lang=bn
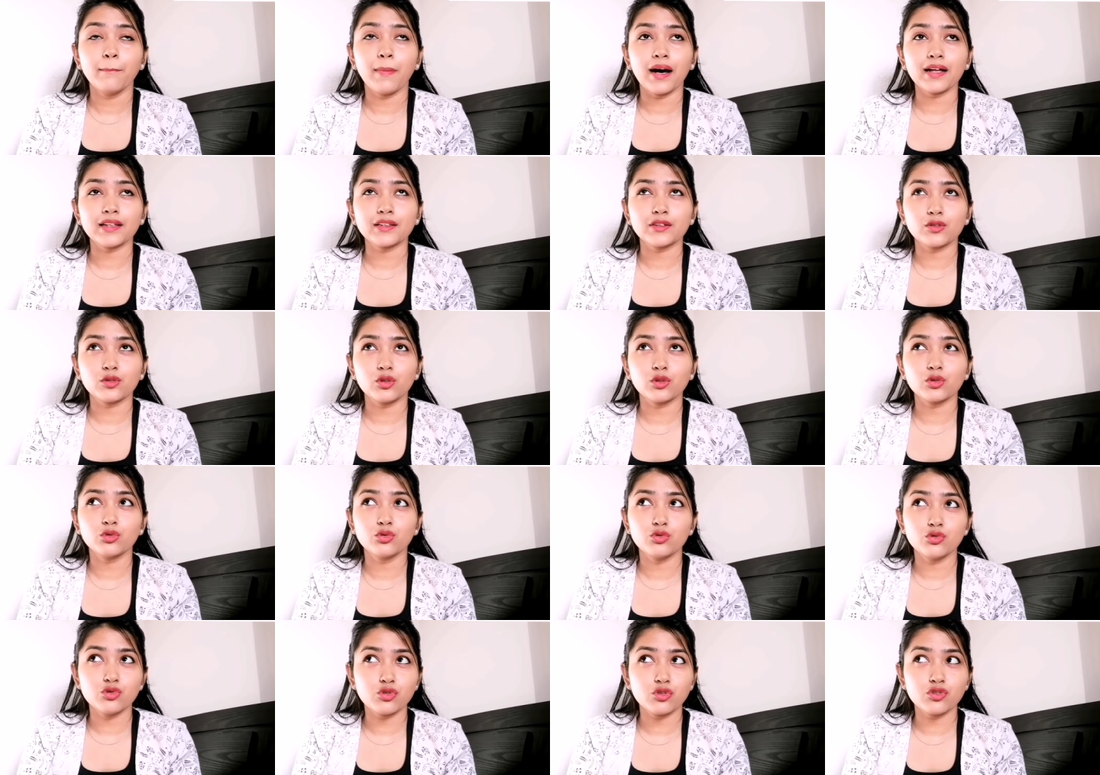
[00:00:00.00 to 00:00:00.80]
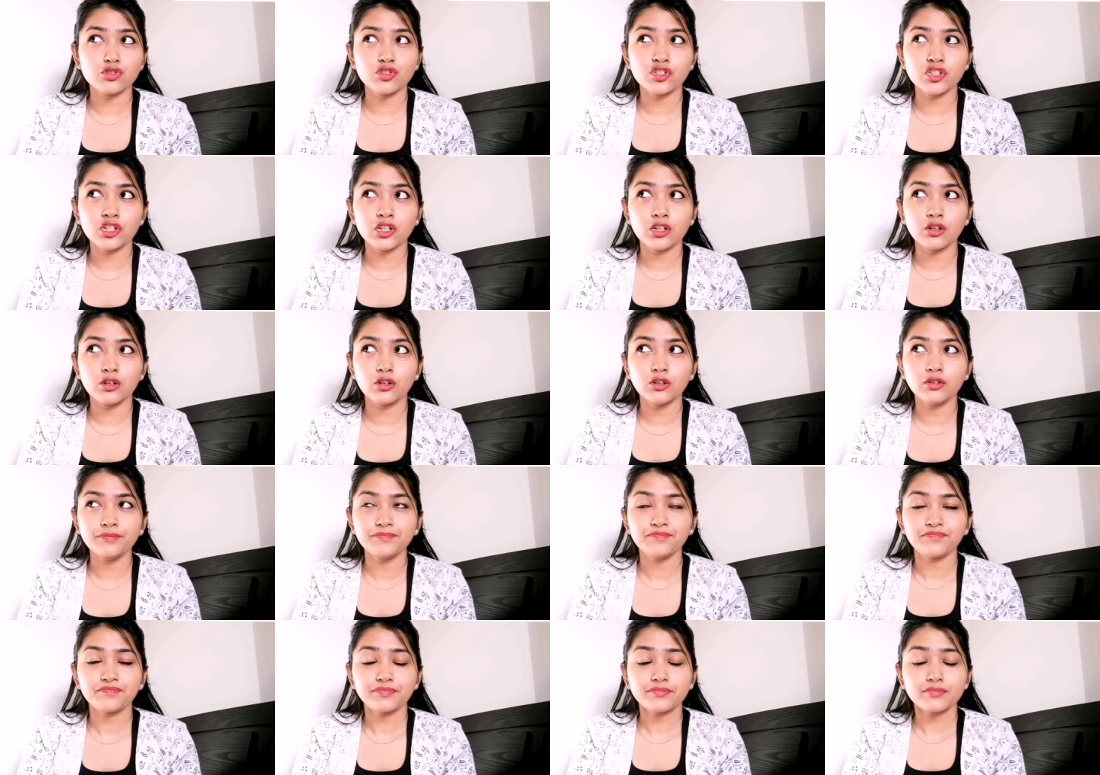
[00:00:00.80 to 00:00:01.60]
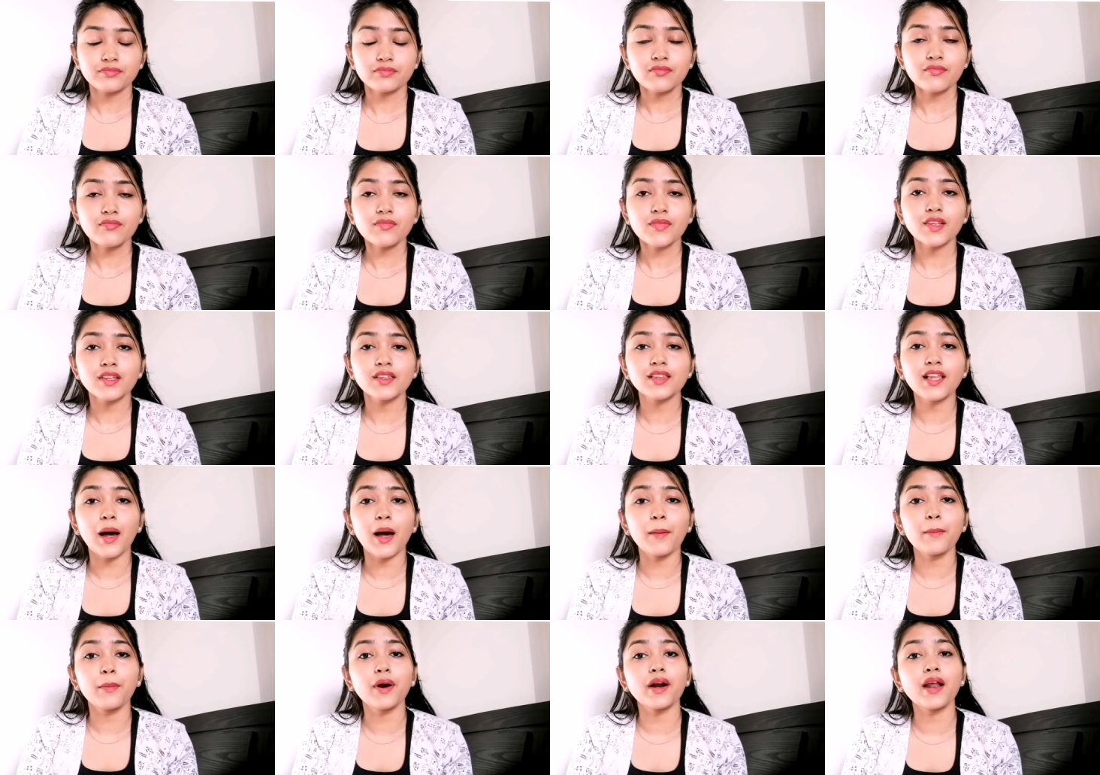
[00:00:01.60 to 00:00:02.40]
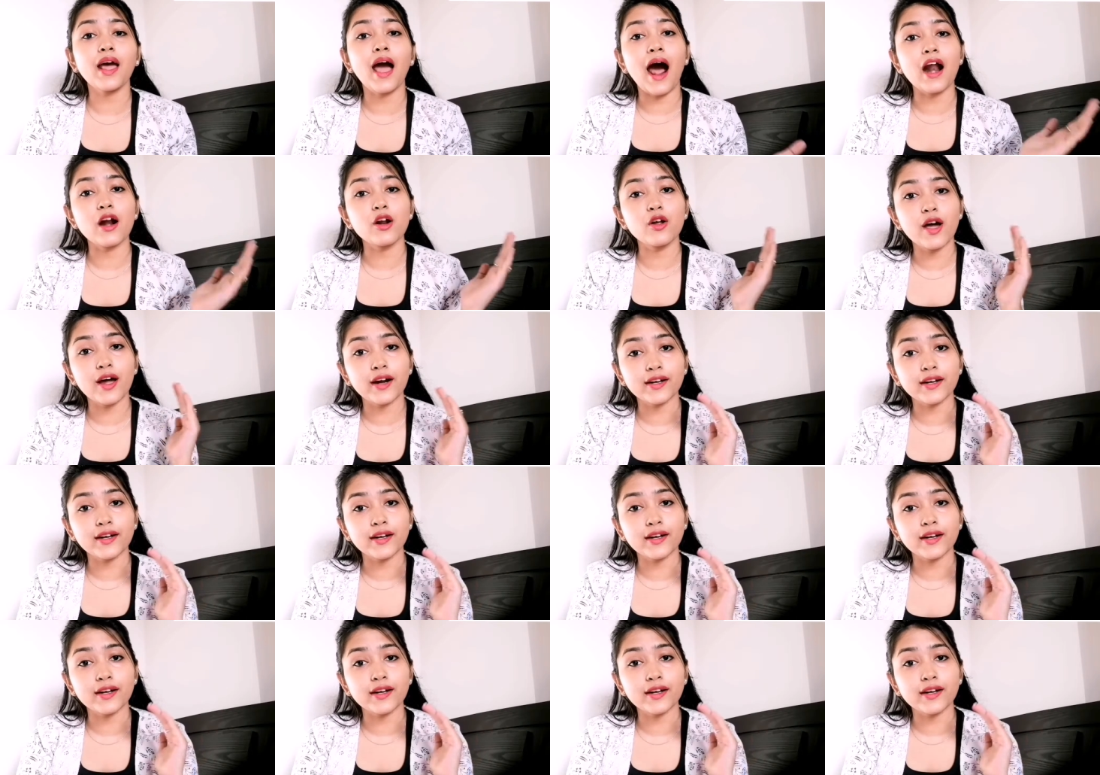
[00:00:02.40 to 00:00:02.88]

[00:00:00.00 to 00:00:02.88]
মাত্র দুজন ছিল তারপরে আরও